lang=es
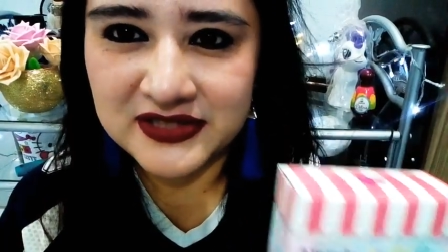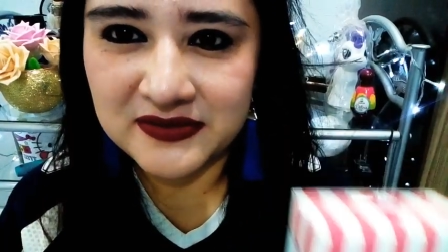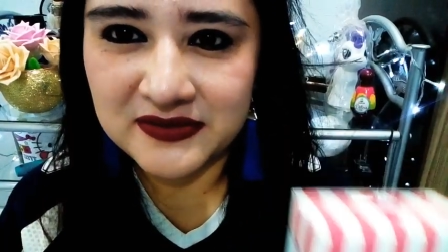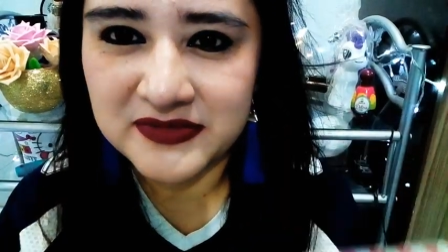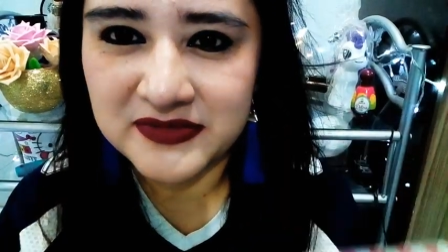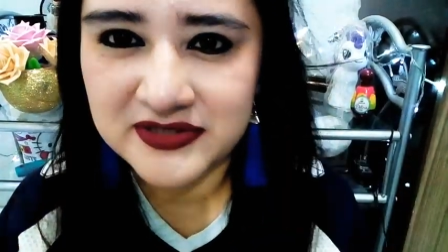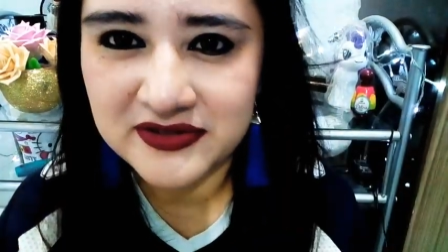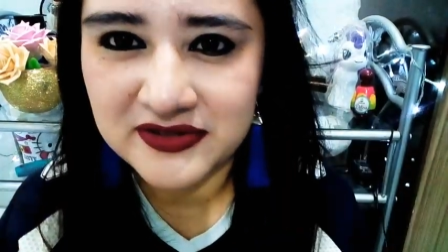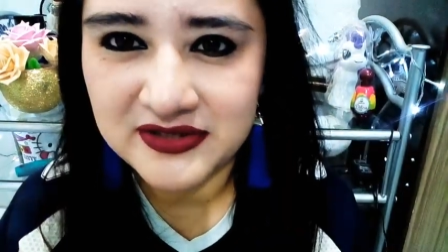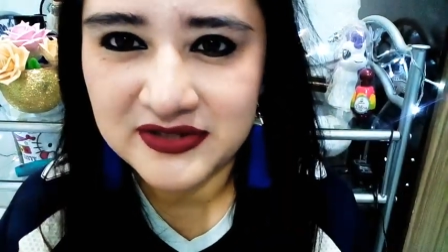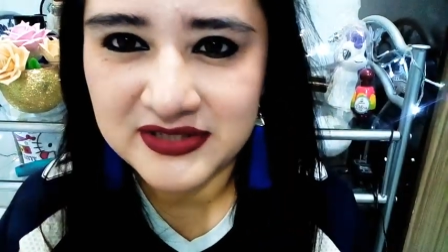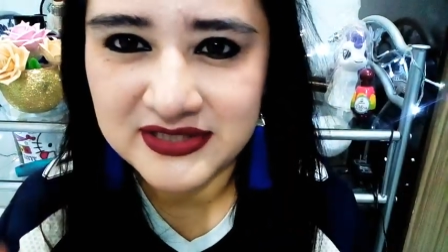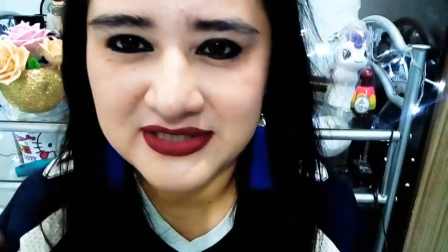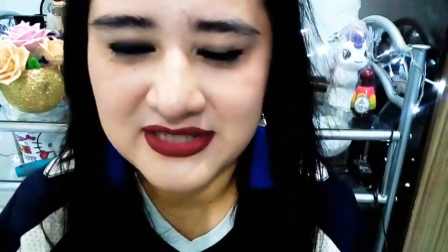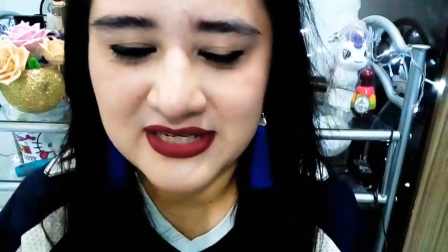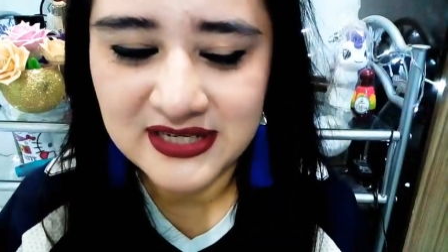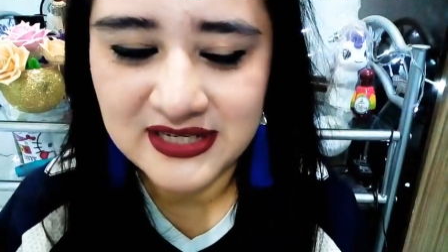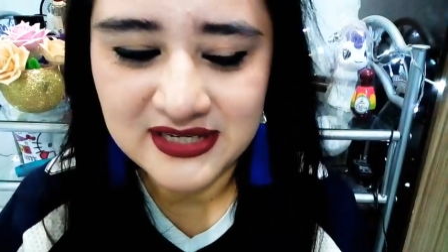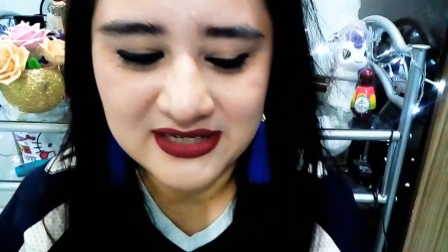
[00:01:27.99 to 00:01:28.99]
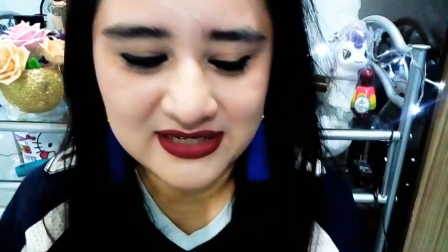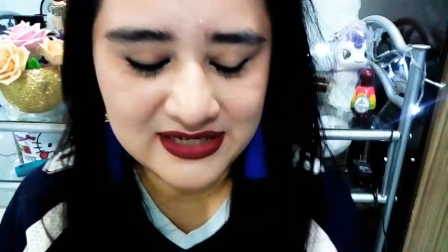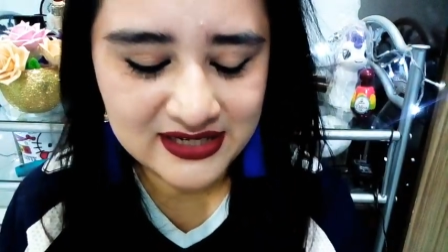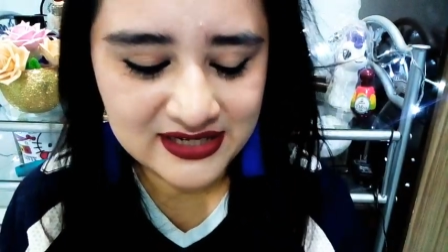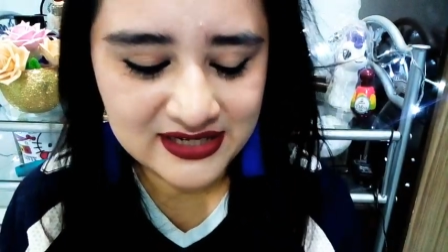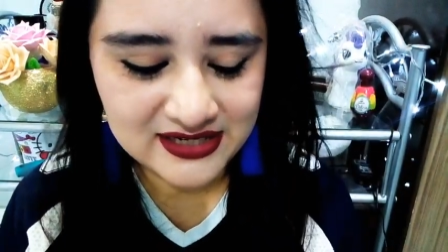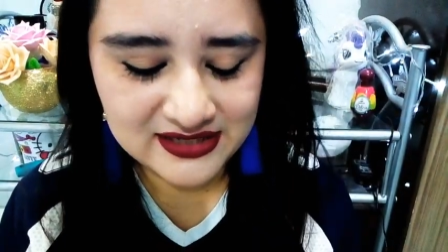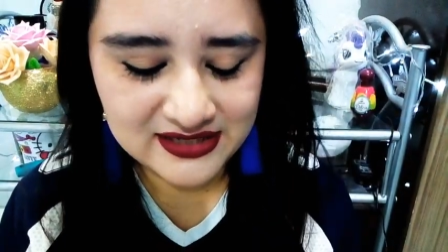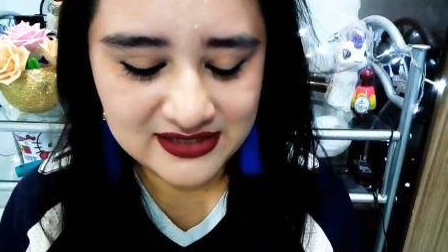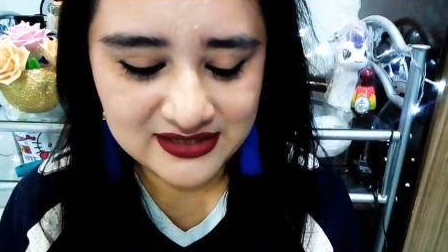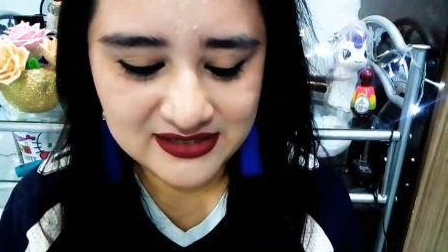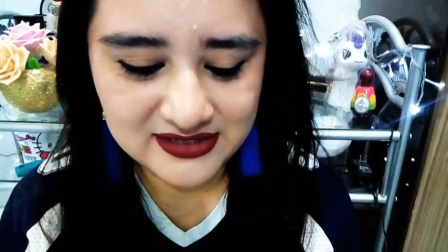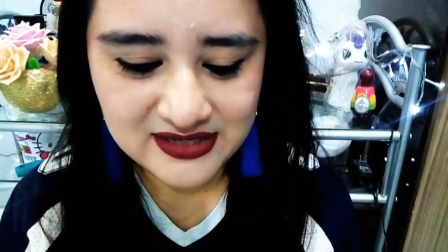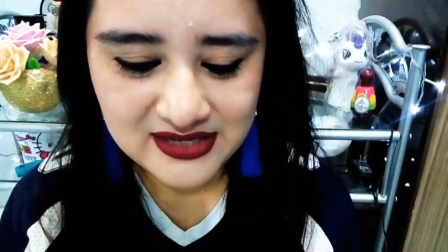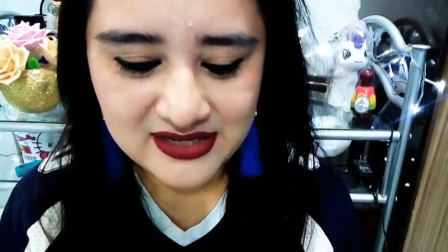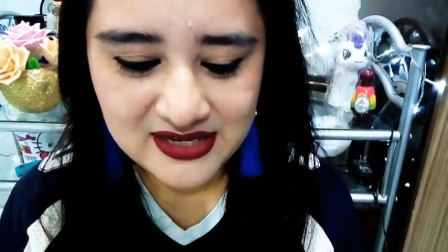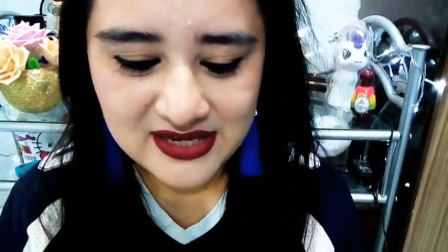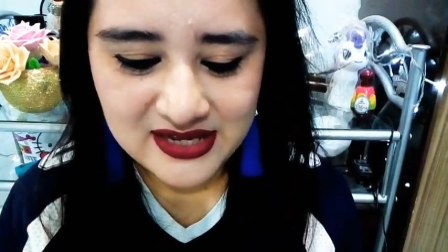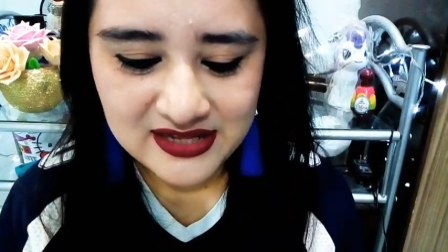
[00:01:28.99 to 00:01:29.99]
Se han visto en, el,
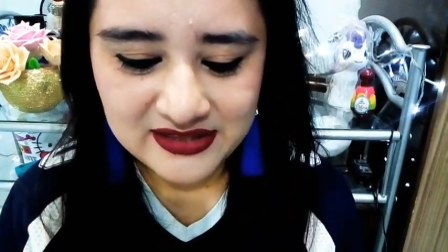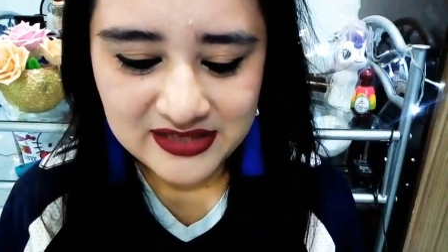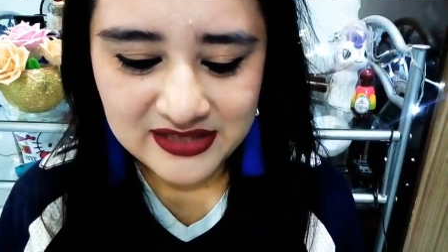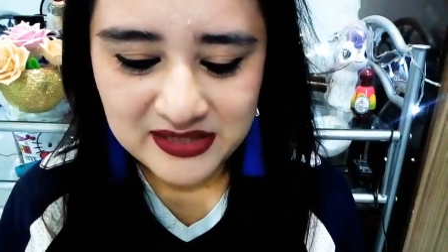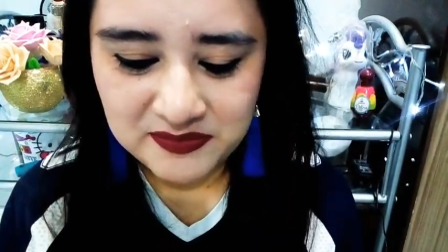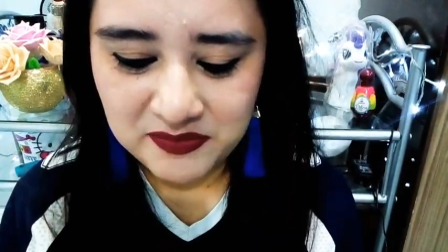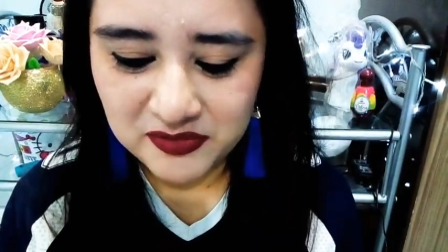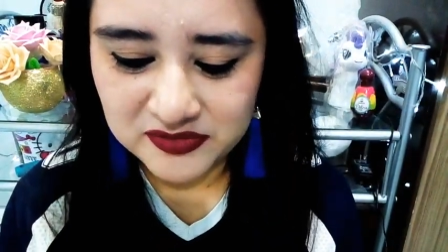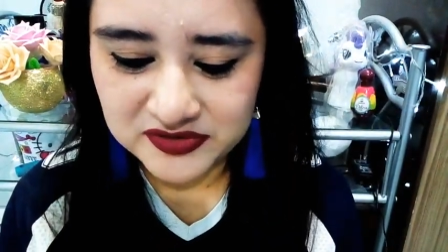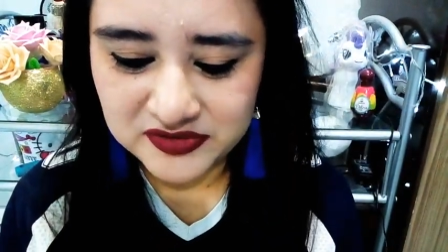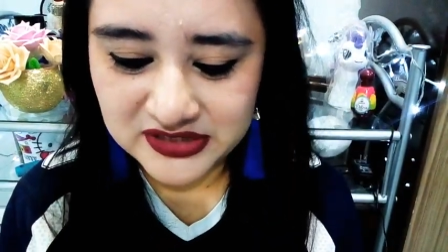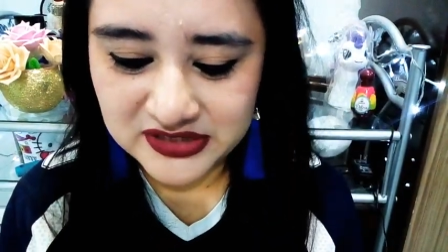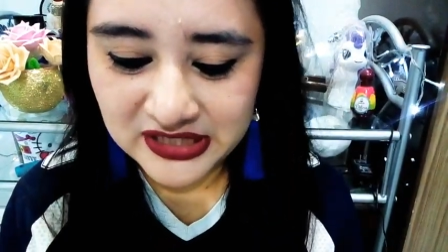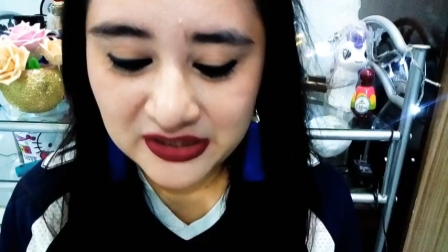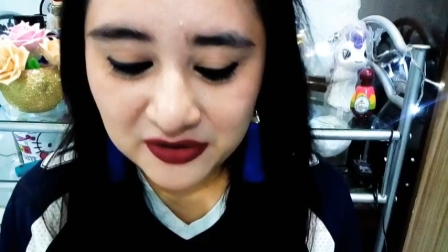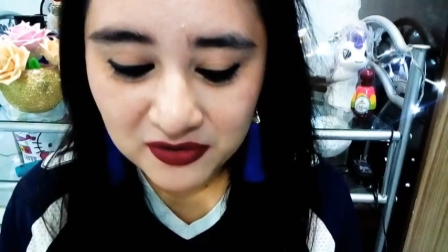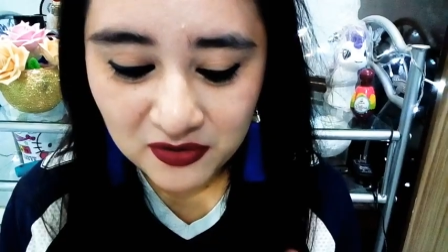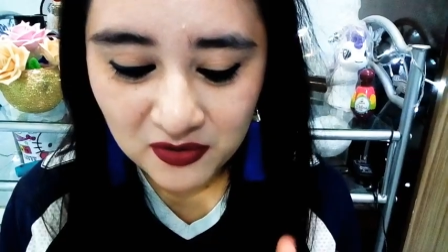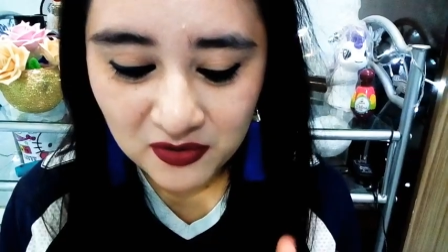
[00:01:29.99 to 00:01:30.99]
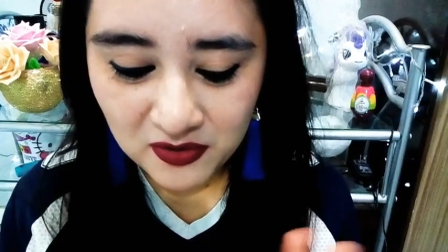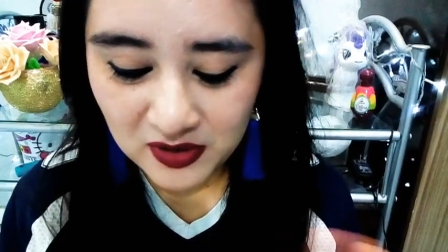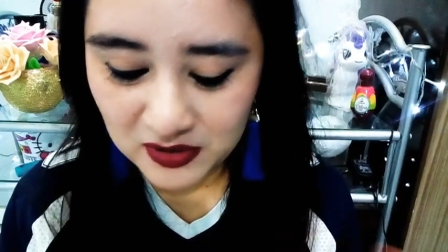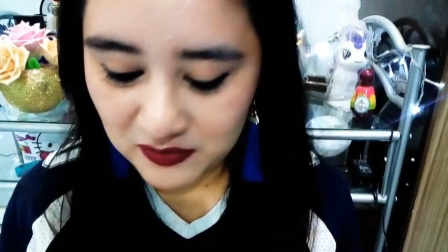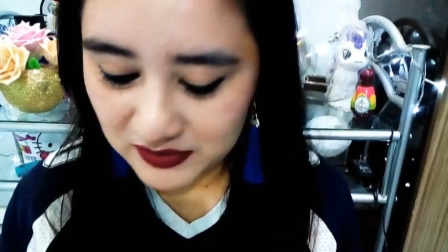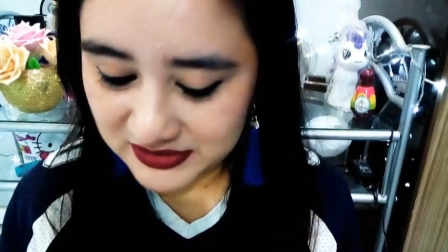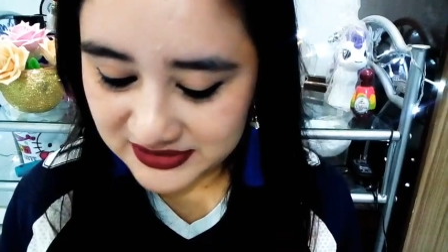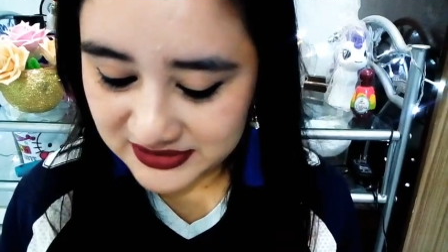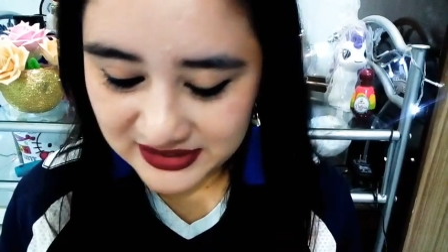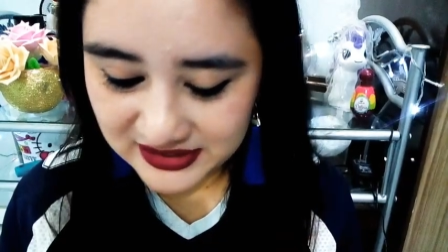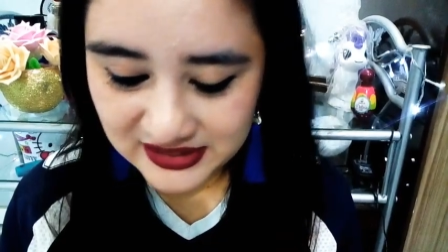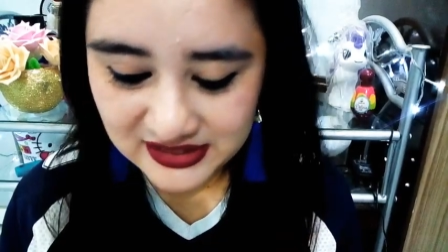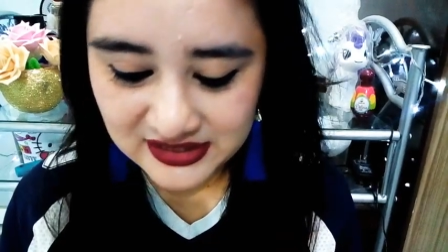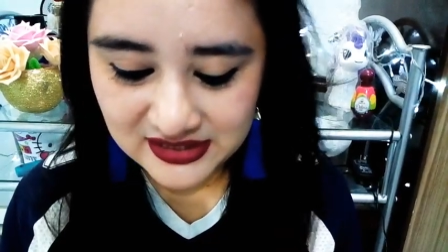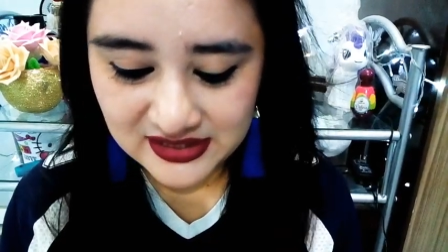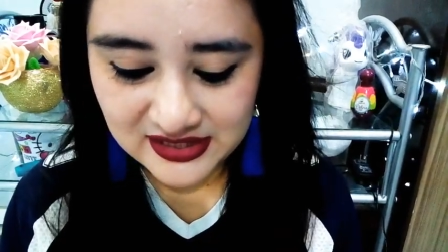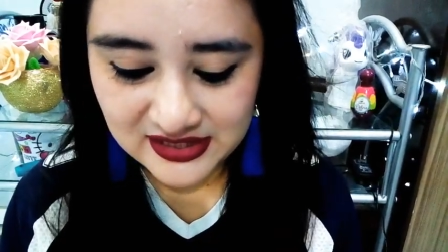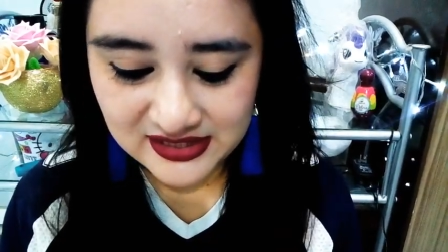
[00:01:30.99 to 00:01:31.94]
tipo circo o algo así.